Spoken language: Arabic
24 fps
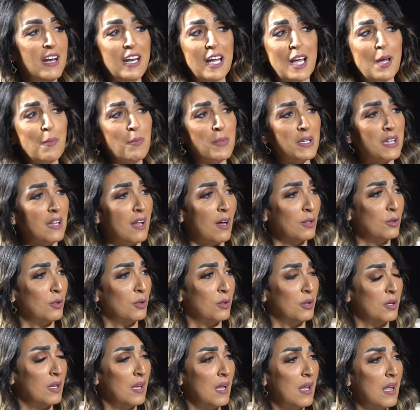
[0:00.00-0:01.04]
لخدمه
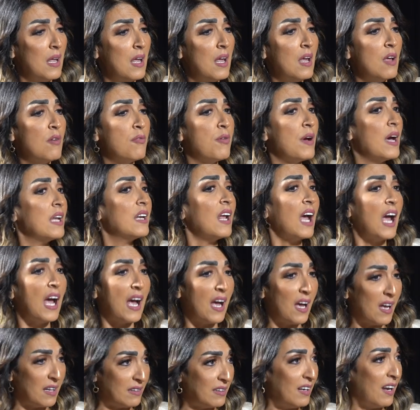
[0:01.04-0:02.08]
الاعضاء فانا
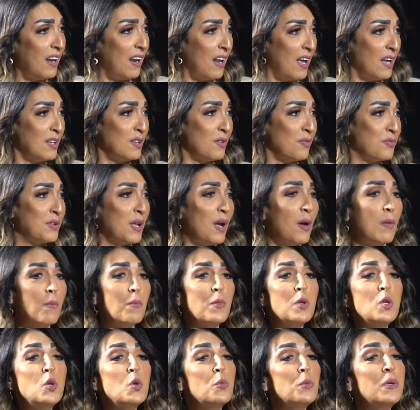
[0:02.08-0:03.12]
حققت لها الهدف ده
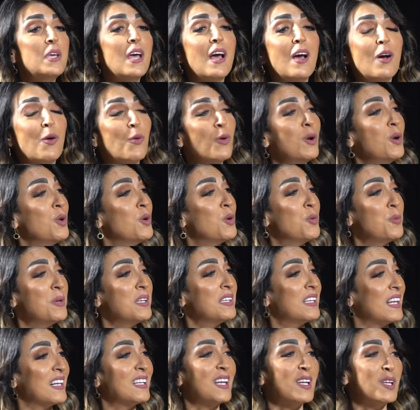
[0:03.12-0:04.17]
من يوميها كل يومين
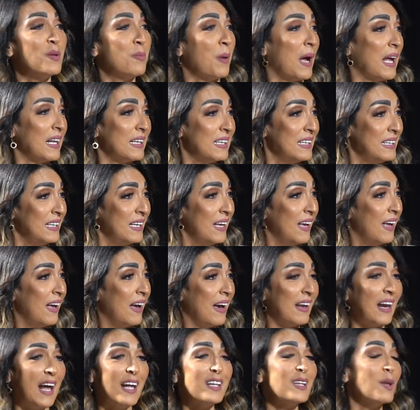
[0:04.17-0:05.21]
ثلاثه تبعت لي
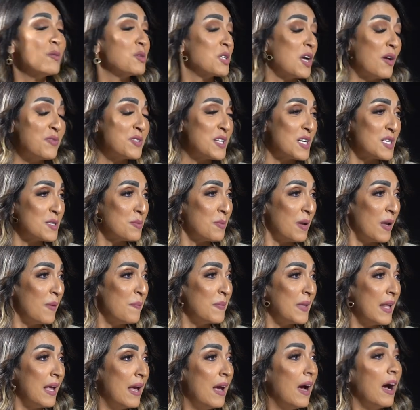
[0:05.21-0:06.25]
انا حتى مش حافظه اسمها
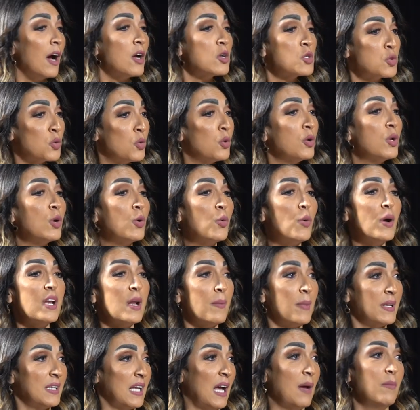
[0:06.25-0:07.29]
اشكرك وانا
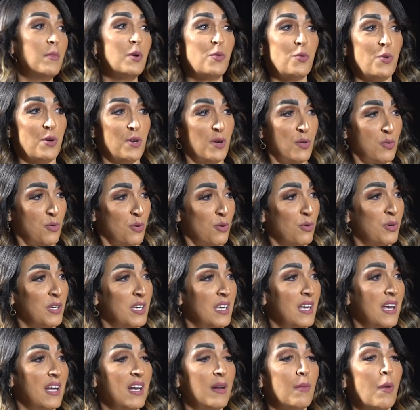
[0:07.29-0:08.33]
بدعمك وانا
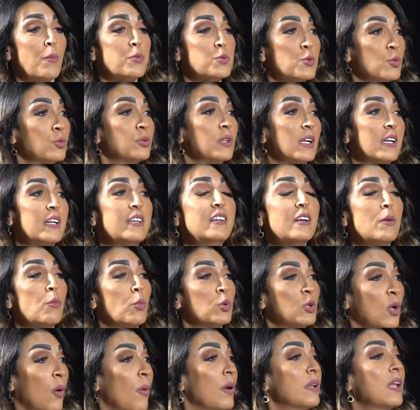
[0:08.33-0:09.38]
وراكي انا مبسوطه لانك
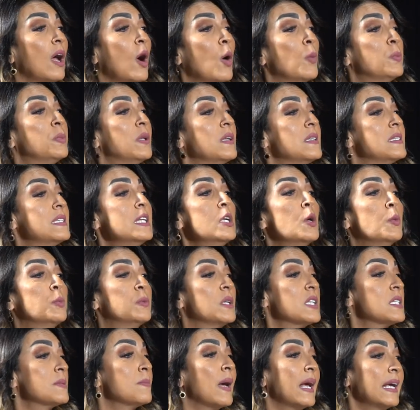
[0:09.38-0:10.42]
متواضعه وبتنزلي
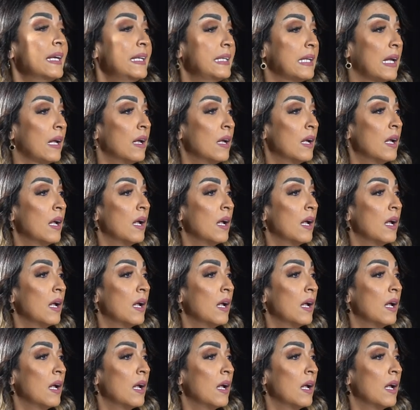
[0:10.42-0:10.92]
وبتسمعينا